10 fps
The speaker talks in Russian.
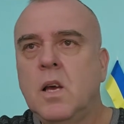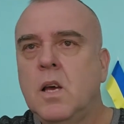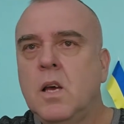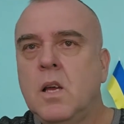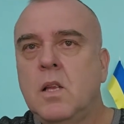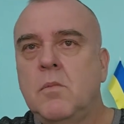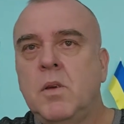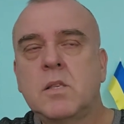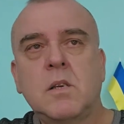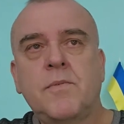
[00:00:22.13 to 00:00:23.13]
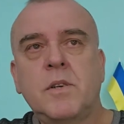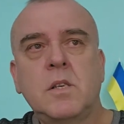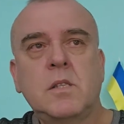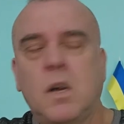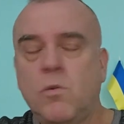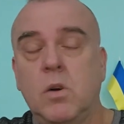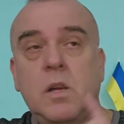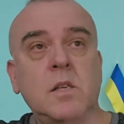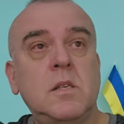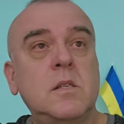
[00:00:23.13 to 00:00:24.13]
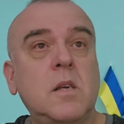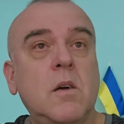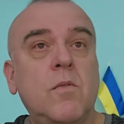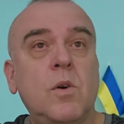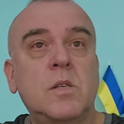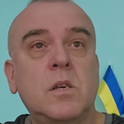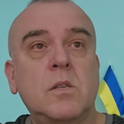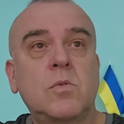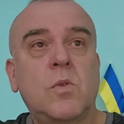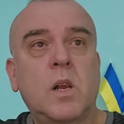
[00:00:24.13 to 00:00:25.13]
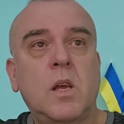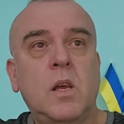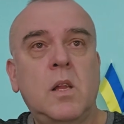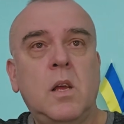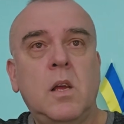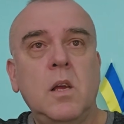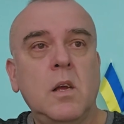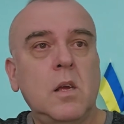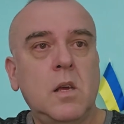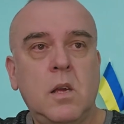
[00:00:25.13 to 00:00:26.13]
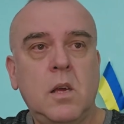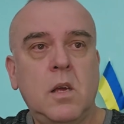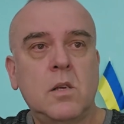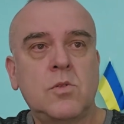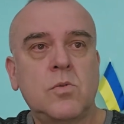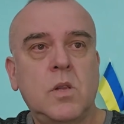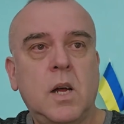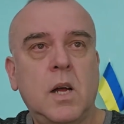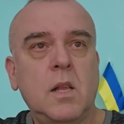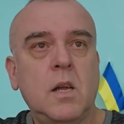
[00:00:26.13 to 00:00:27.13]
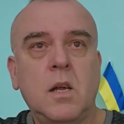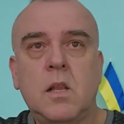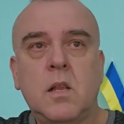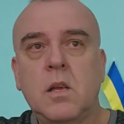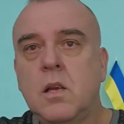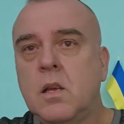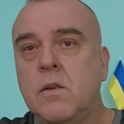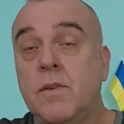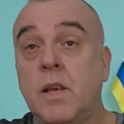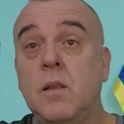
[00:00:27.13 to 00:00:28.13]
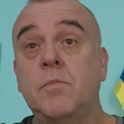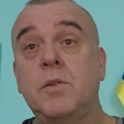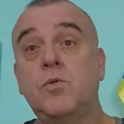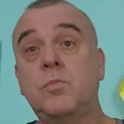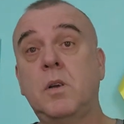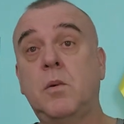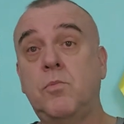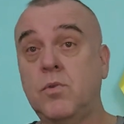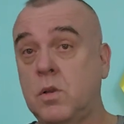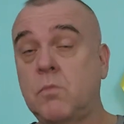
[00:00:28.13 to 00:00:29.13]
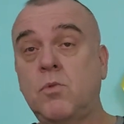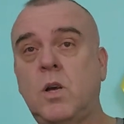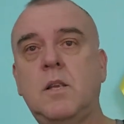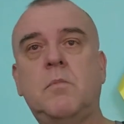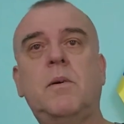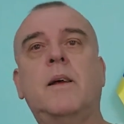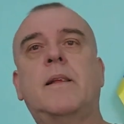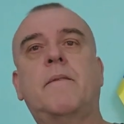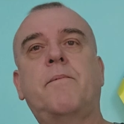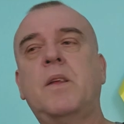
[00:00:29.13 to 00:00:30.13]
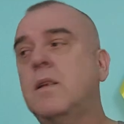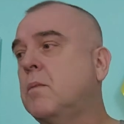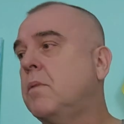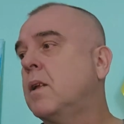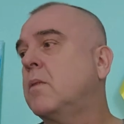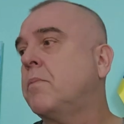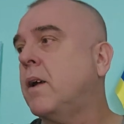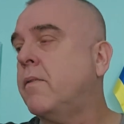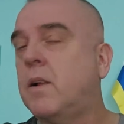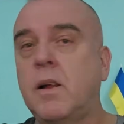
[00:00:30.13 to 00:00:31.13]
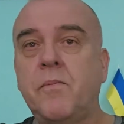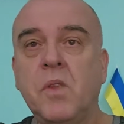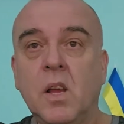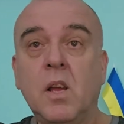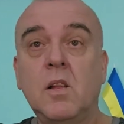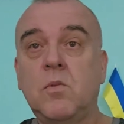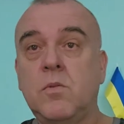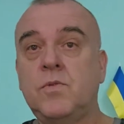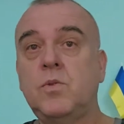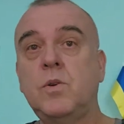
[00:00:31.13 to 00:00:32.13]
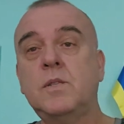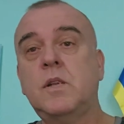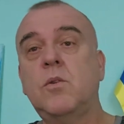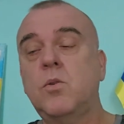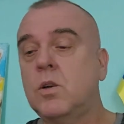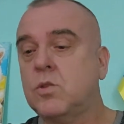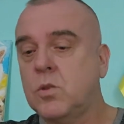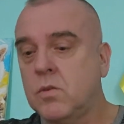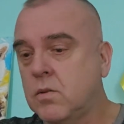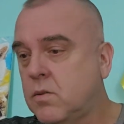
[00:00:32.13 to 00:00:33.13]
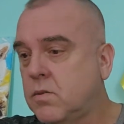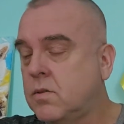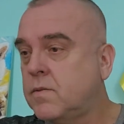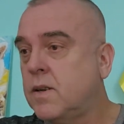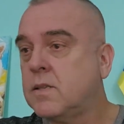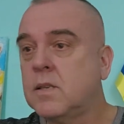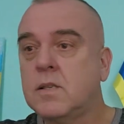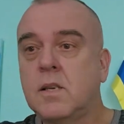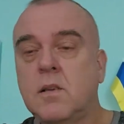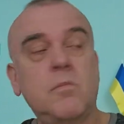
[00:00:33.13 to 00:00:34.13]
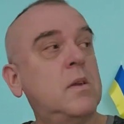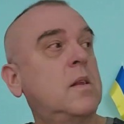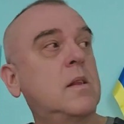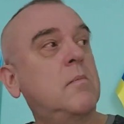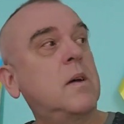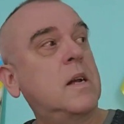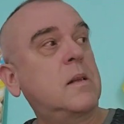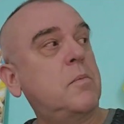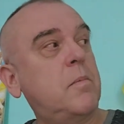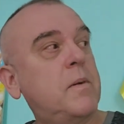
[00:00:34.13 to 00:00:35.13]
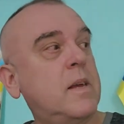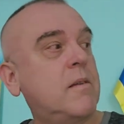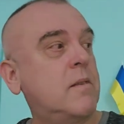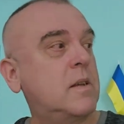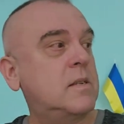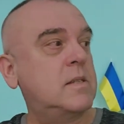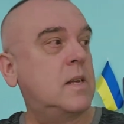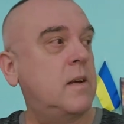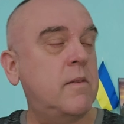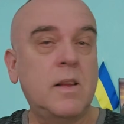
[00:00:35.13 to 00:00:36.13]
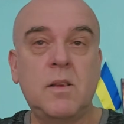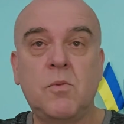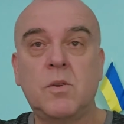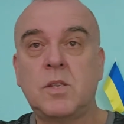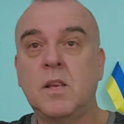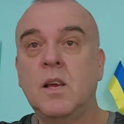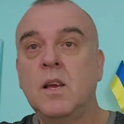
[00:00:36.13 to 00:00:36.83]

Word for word: Э, немецко-фашистских, ой, российских войск из Украины и суда над э, военным преступником Путиным. Ну, хотя бы это, хотя бы это правильно. Но вот все остальное, что связано с этим митингом, как-то попахивает, честно говоря, не очень.